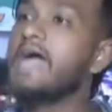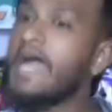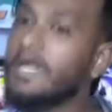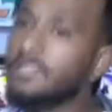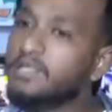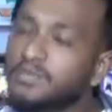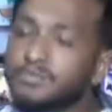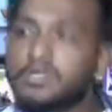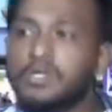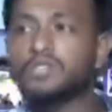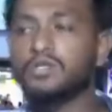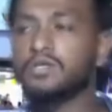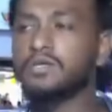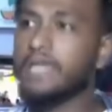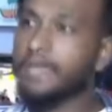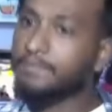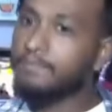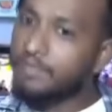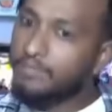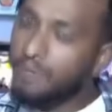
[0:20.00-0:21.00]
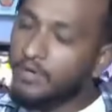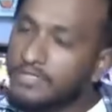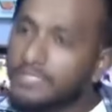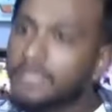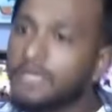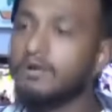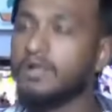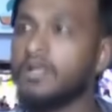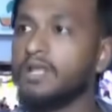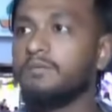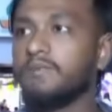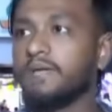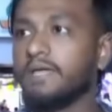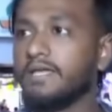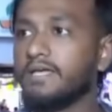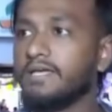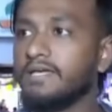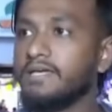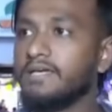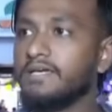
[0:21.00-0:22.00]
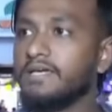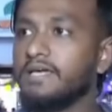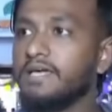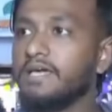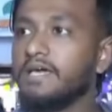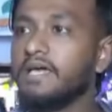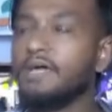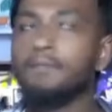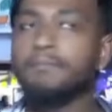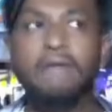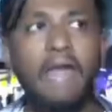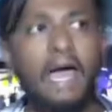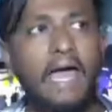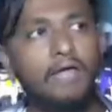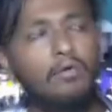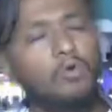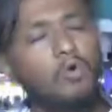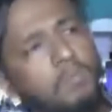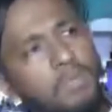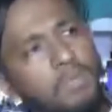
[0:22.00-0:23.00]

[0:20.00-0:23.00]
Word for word: একদম সত্যি কথা একবার মন থেকে বললাম ভাই মানে আগে খুব